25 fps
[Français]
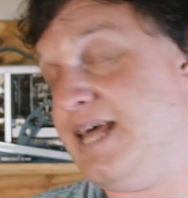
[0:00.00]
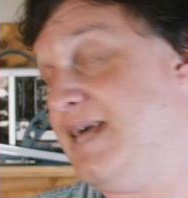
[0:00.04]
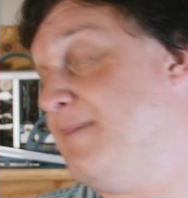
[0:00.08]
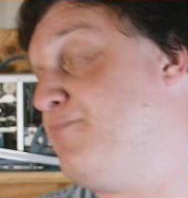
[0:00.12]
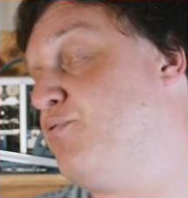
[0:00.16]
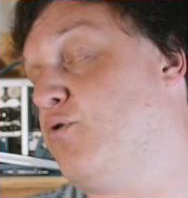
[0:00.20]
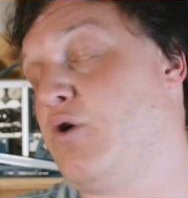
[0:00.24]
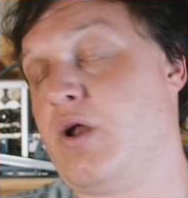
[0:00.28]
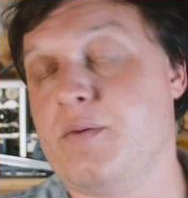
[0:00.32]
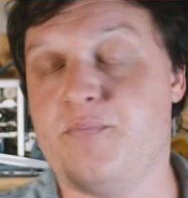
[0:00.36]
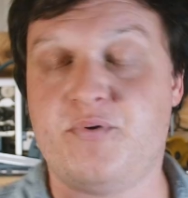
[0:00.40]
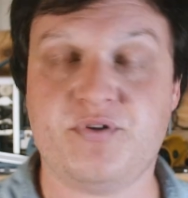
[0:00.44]
Et
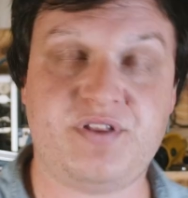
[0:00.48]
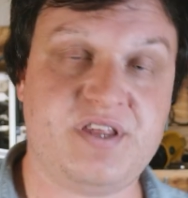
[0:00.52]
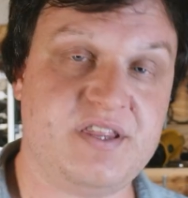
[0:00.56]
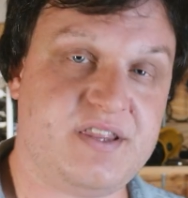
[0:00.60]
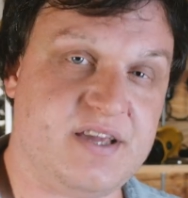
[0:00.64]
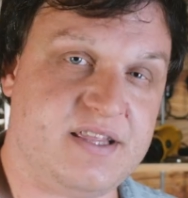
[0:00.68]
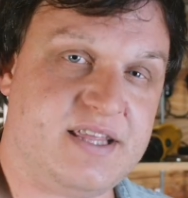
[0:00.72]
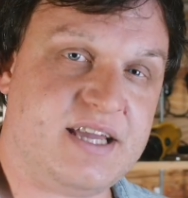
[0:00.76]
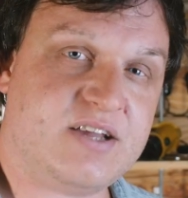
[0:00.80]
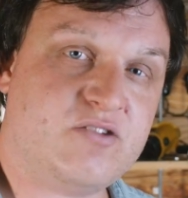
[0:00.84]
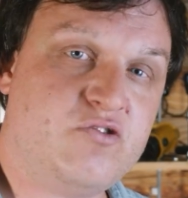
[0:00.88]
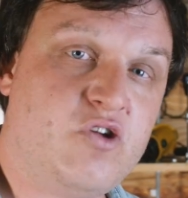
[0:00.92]
pour la
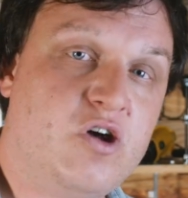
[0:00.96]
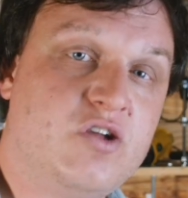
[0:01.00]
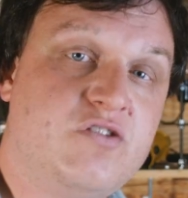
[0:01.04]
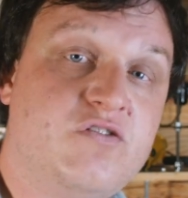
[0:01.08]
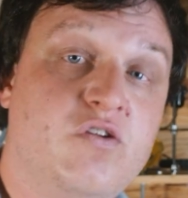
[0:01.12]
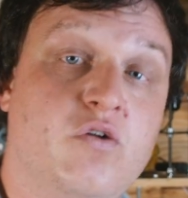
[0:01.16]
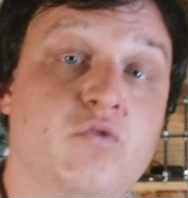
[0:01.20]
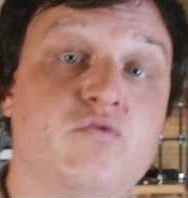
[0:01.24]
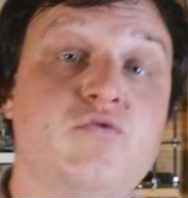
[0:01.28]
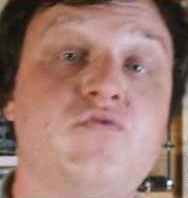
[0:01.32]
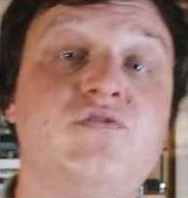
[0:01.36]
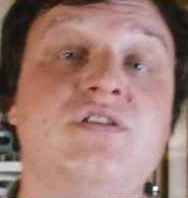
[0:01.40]
petite
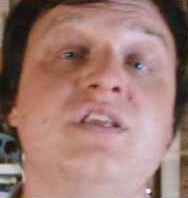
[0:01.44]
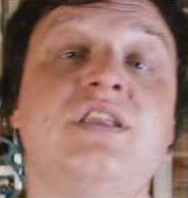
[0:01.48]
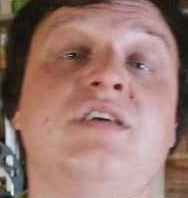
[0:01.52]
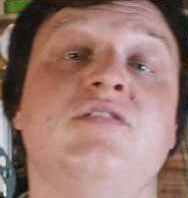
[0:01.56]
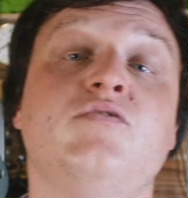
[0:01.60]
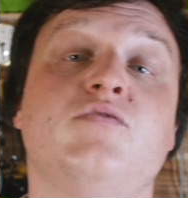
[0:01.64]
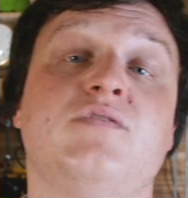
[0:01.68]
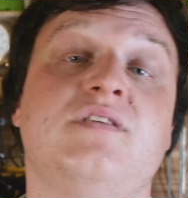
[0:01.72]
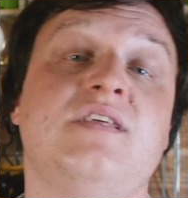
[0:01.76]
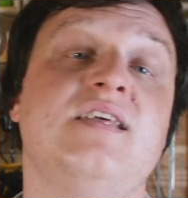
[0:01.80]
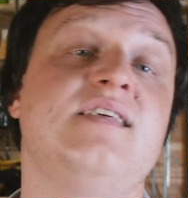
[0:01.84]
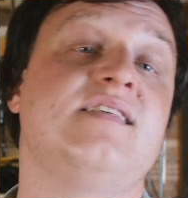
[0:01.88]
anecdote, on
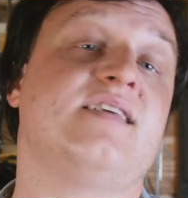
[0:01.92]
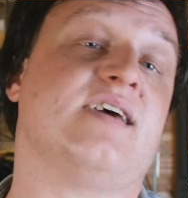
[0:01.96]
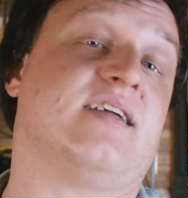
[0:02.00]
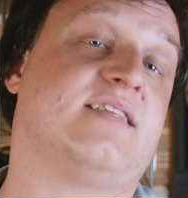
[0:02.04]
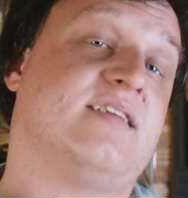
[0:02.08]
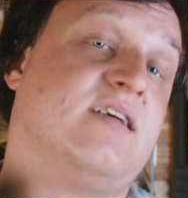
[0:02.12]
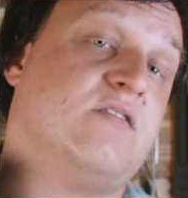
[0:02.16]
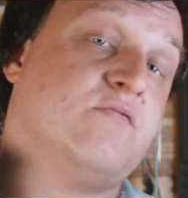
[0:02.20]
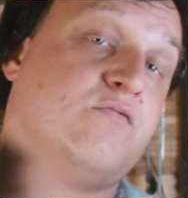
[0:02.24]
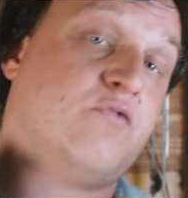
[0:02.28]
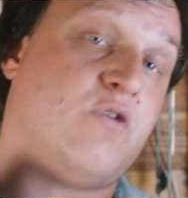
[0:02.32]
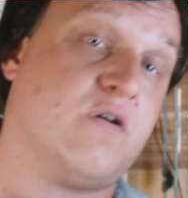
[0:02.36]
utilise aussi
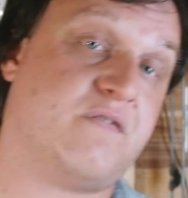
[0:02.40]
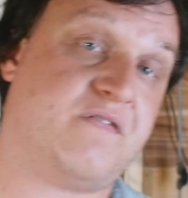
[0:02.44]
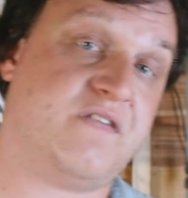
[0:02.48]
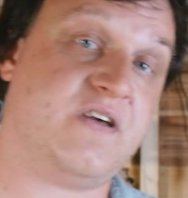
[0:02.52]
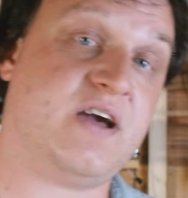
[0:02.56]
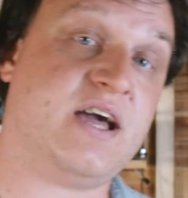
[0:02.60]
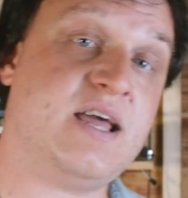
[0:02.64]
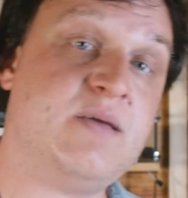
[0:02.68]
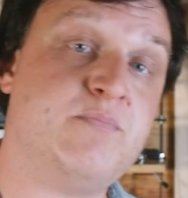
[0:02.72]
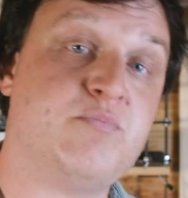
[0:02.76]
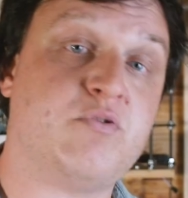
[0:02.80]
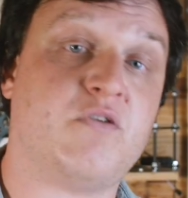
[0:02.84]
certaines voies
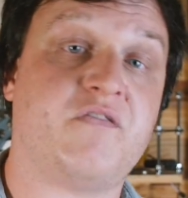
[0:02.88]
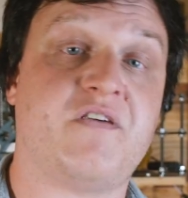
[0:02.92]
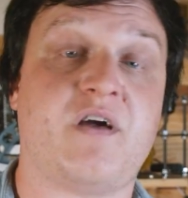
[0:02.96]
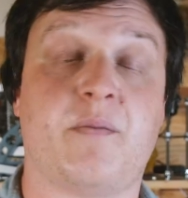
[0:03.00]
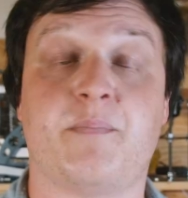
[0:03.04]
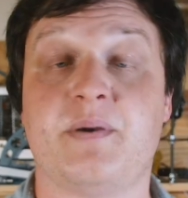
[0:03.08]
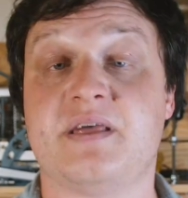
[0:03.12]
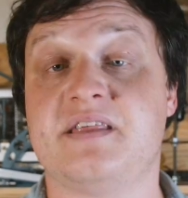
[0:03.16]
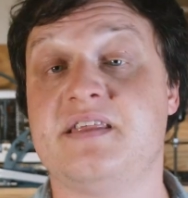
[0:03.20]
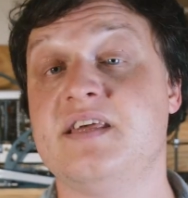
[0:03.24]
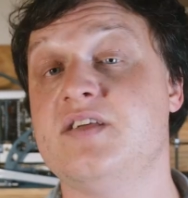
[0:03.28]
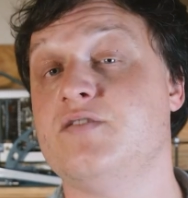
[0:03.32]
ferrées pour faire
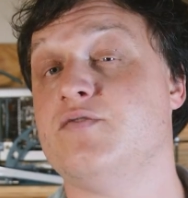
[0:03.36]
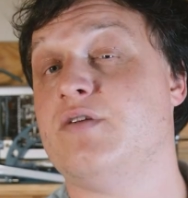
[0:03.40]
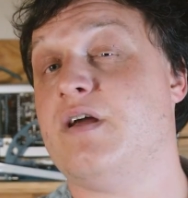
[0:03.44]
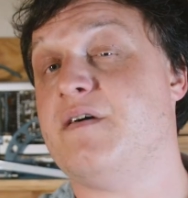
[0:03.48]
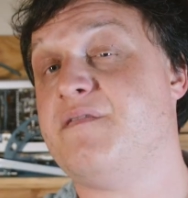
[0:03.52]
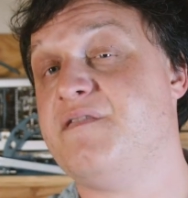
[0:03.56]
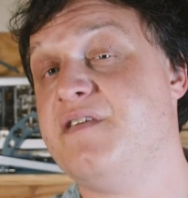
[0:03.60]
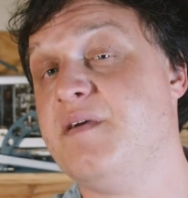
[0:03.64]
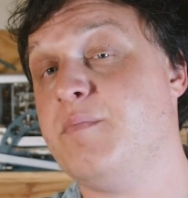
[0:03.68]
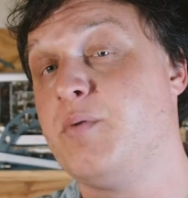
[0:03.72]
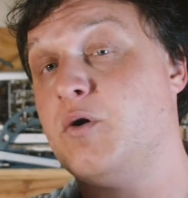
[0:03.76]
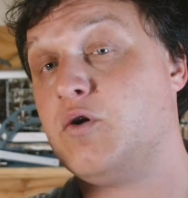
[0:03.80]
passer de la
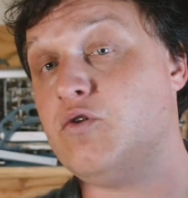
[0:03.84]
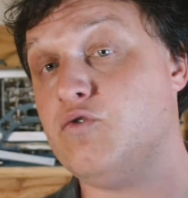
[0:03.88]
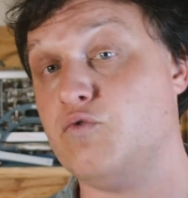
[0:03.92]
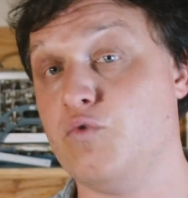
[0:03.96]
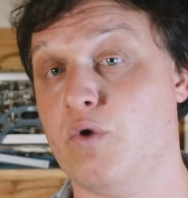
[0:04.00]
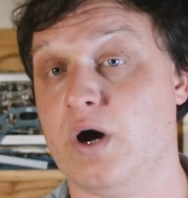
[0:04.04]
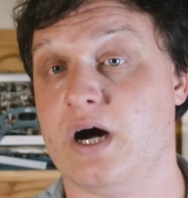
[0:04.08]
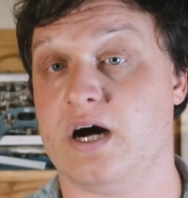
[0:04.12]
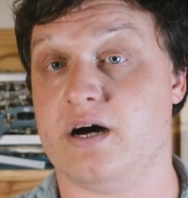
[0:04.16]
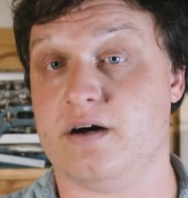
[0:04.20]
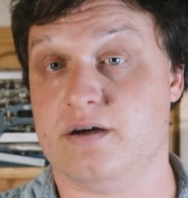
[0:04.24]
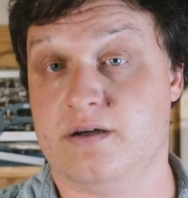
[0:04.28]
fibre
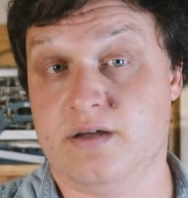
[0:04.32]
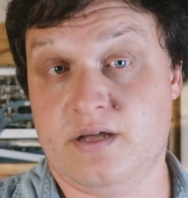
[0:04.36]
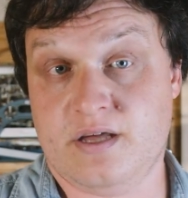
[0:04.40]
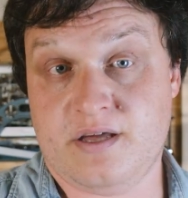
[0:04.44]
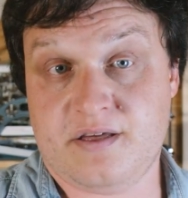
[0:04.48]
noire